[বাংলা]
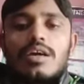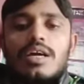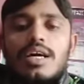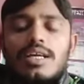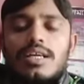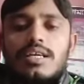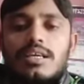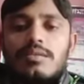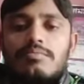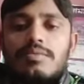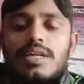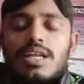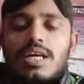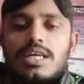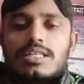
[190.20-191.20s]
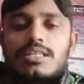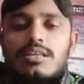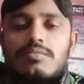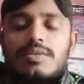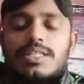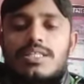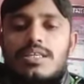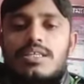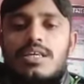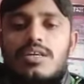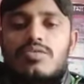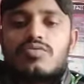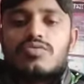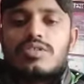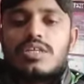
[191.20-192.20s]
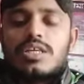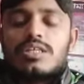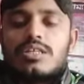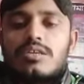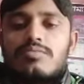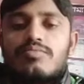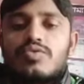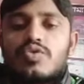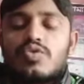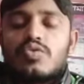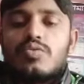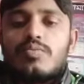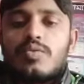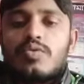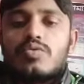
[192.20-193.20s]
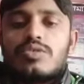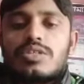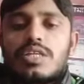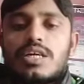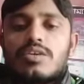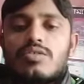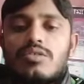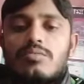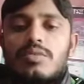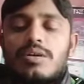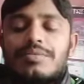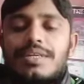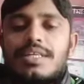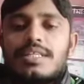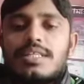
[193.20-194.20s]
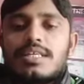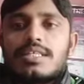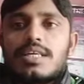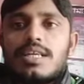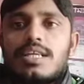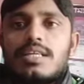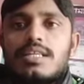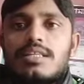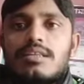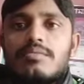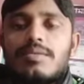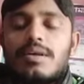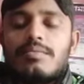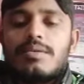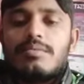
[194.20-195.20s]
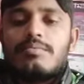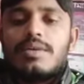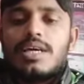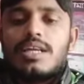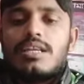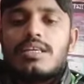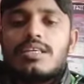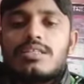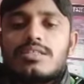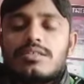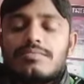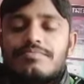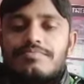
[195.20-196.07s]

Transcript: খাকি ক্যাম্বেল হাঁসের বাচ্চা যারা কুস্তাছেন শুধু পুরুষটা এককভাবে নিতে চাইলে নিতে পারবেন বিয়াল্লিশ